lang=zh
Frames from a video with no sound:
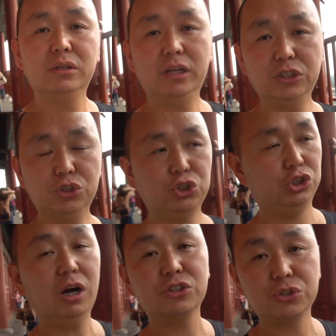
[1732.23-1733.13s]
它是
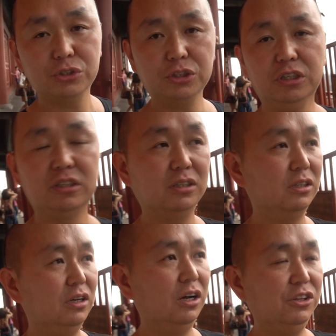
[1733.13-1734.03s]
12世纪
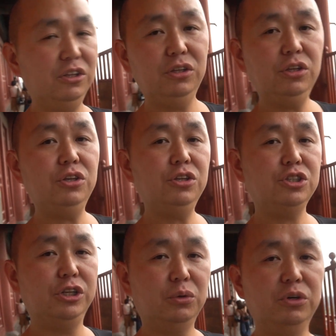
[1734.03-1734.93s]
啊11
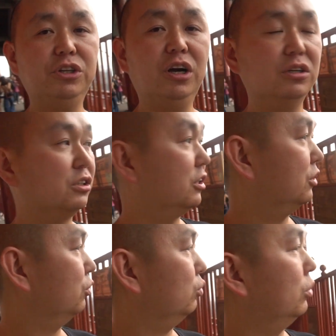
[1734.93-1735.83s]
几年或者12几年
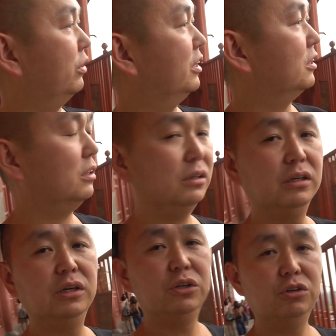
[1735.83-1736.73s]
就坐落在这儿，
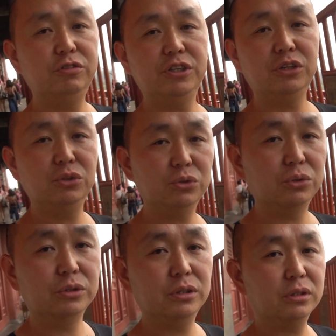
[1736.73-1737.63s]
有非常悠久
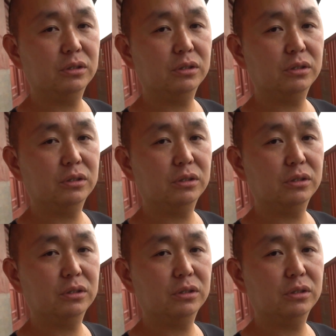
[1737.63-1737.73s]
的